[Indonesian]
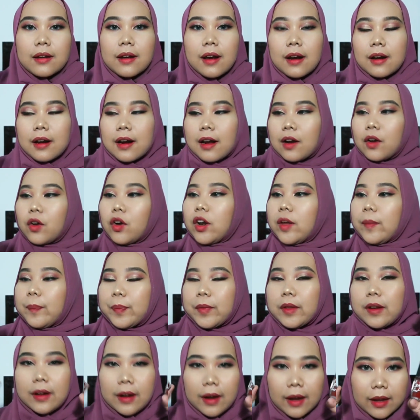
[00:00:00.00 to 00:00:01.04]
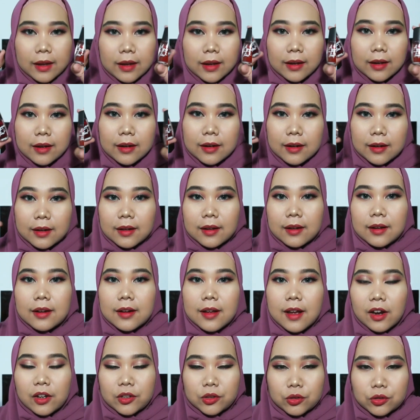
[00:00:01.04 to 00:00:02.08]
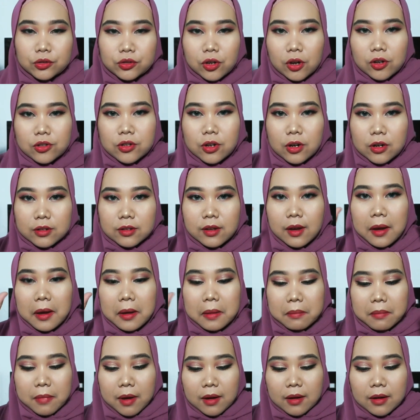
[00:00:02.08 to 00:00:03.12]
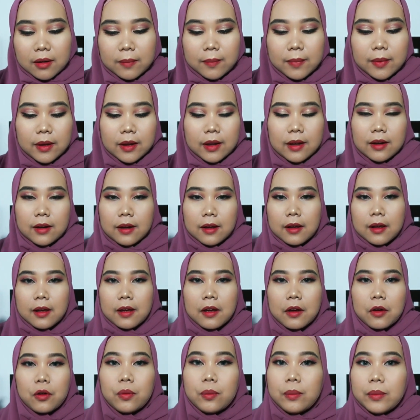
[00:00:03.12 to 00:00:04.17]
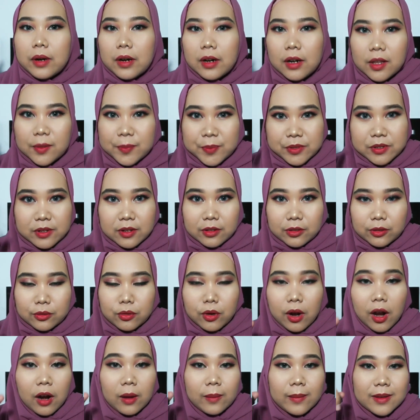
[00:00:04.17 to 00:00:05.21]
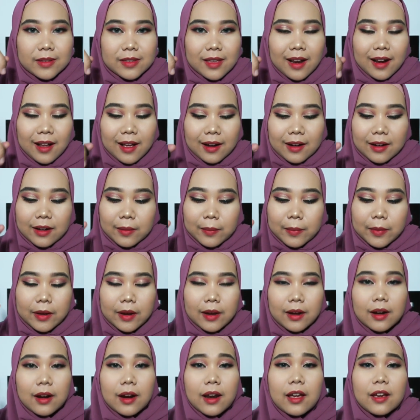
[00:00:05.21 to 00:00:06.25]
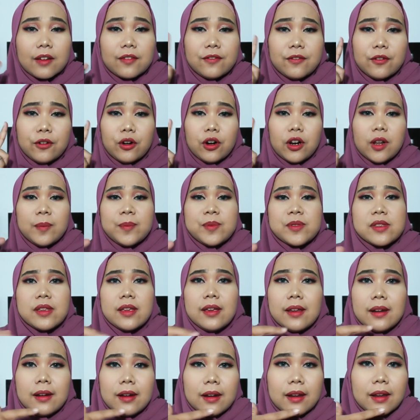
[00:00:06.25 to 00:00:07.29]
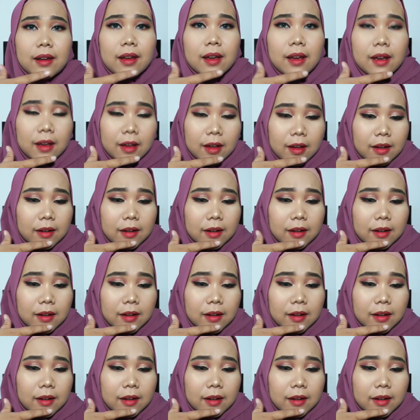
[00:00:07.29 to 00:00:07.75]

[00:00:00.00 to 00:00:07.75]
dan kalau lip tint kayak gini dia tuh cocoknya emang dibikin kayak ombre lips gitu kalau misalkan dibikin kayak full lips gini